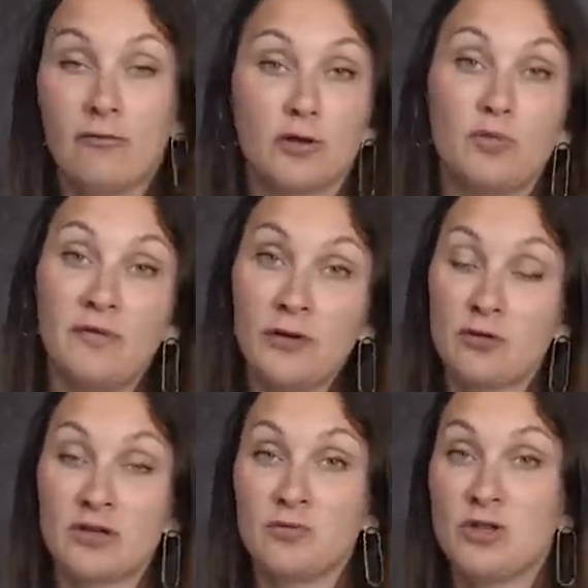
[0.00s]
Вот, но по
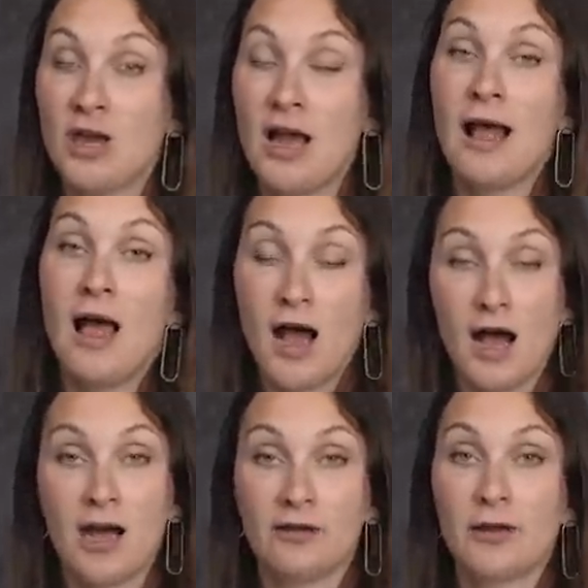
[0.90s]
факту размещая
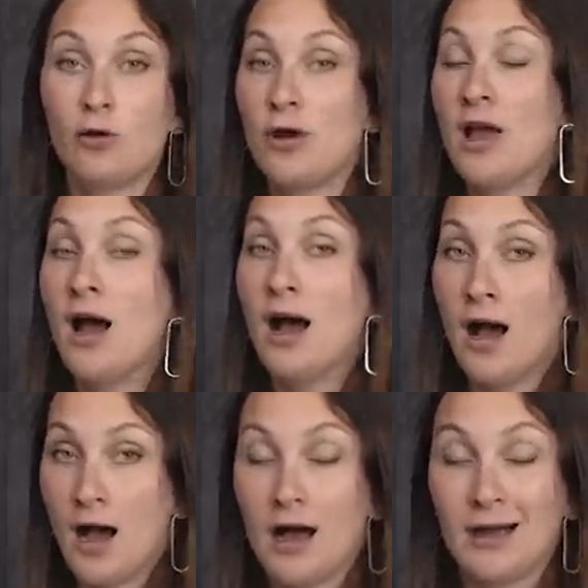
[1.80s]
а, в такой
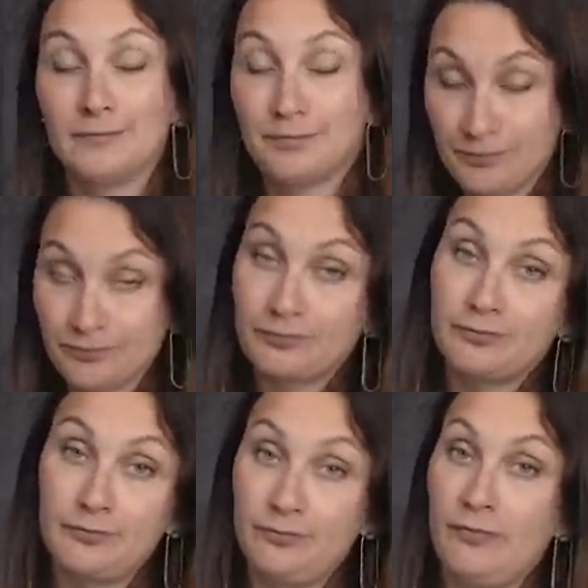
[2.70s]
а,
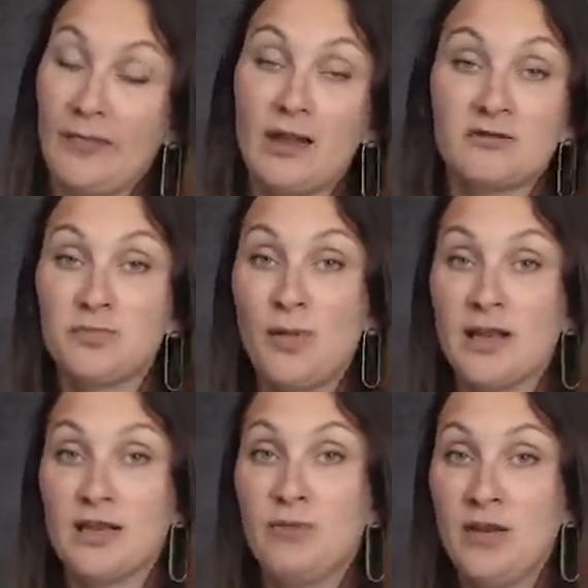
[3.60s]
в
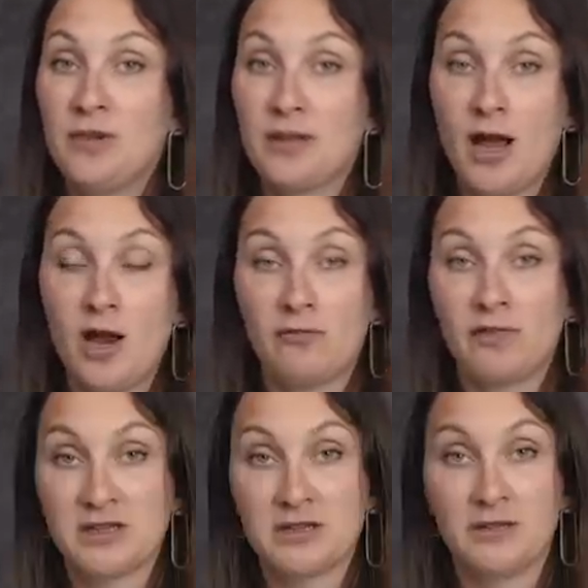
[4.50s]
спальне мебель, да, у
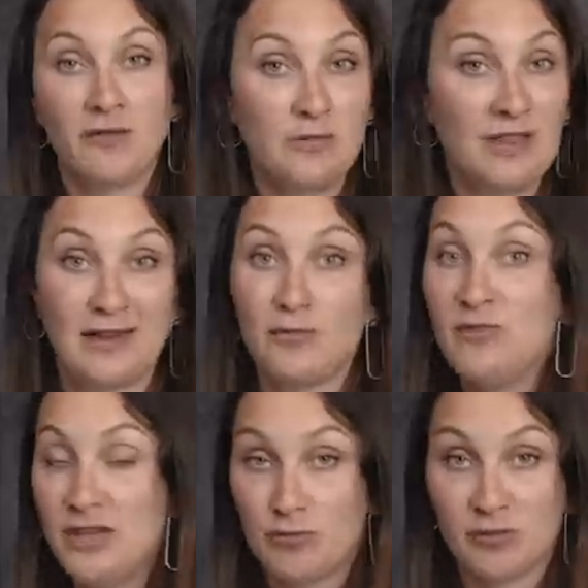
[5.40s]
вас 2 метра
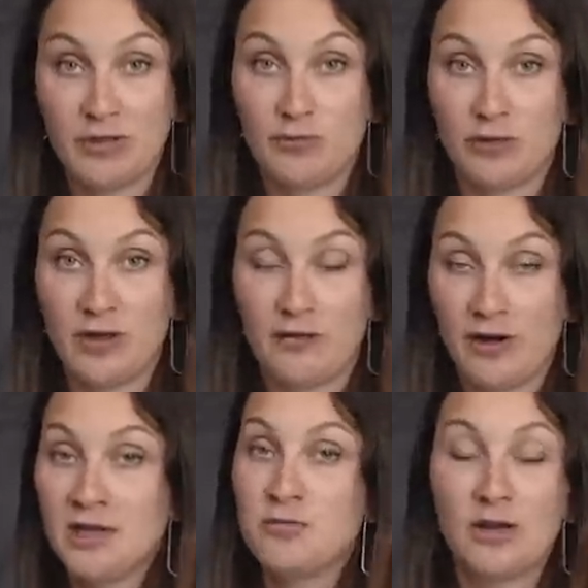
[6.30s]
минимум займет
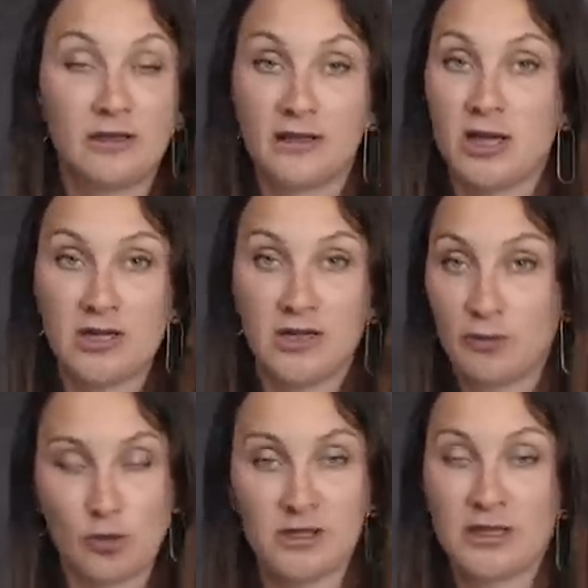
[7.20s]
кровать. Это даже,
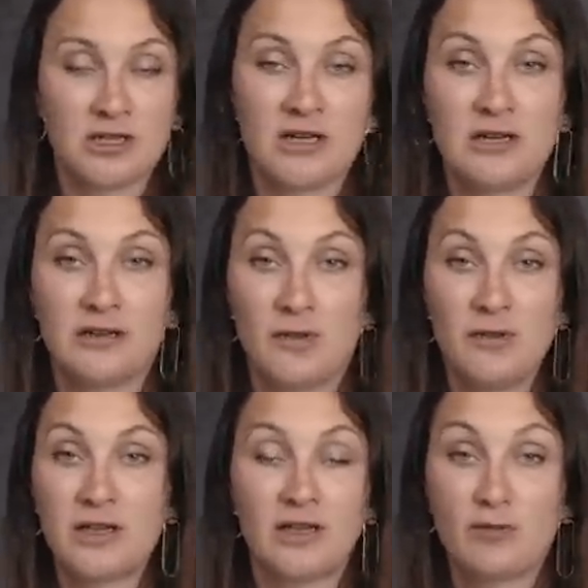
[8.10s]
это просто даже 2
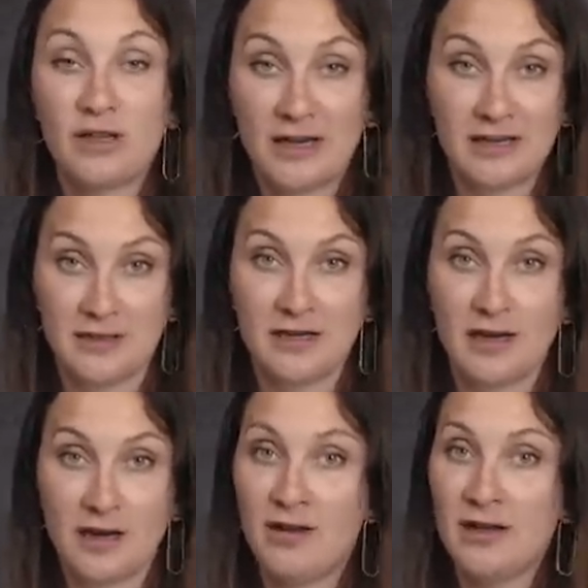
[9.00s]
метра это матрас, а не
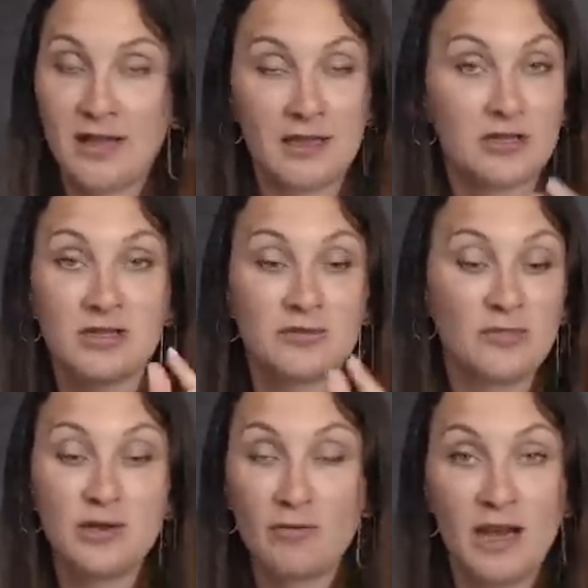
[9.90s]
кровать, да, даже с
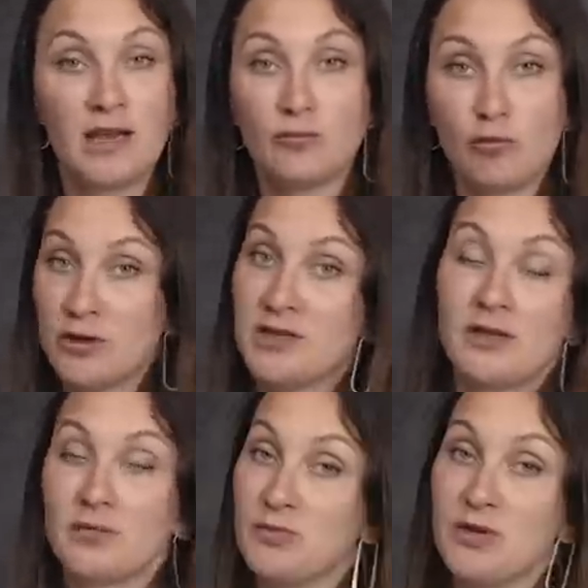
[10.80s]
минимальным
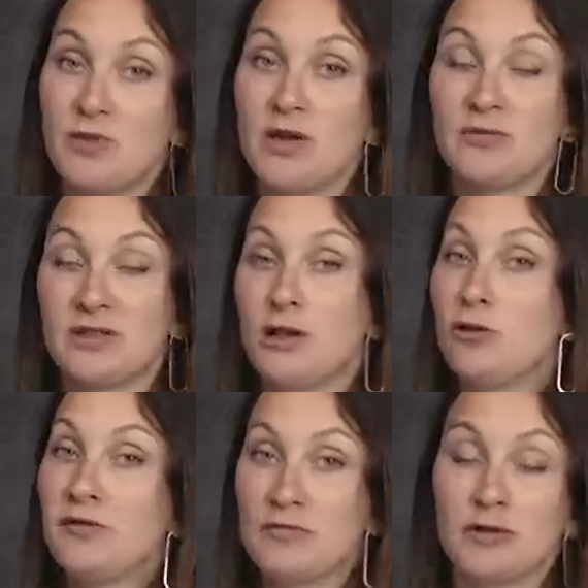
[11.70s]
бортиком, с минимальным
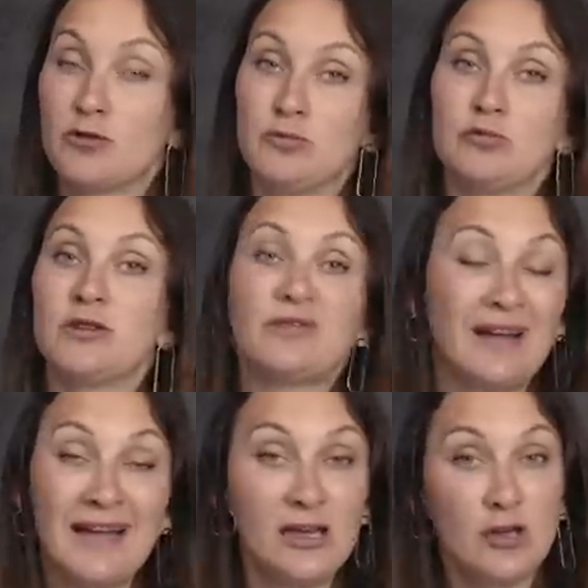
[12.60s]
изголовьем это уже будет
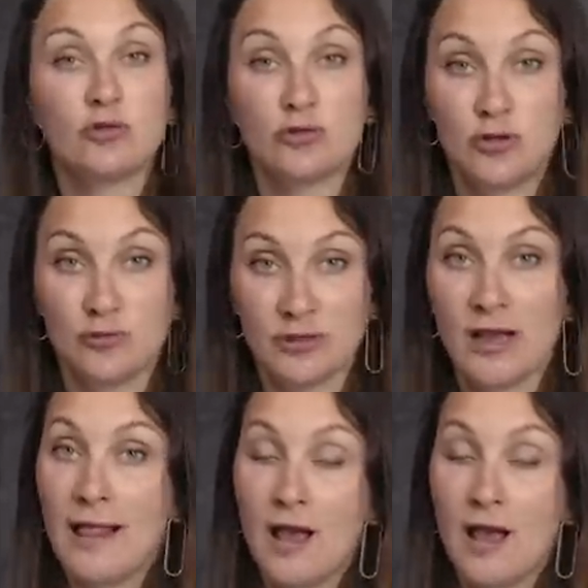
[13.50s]
2 и чуть-чуть.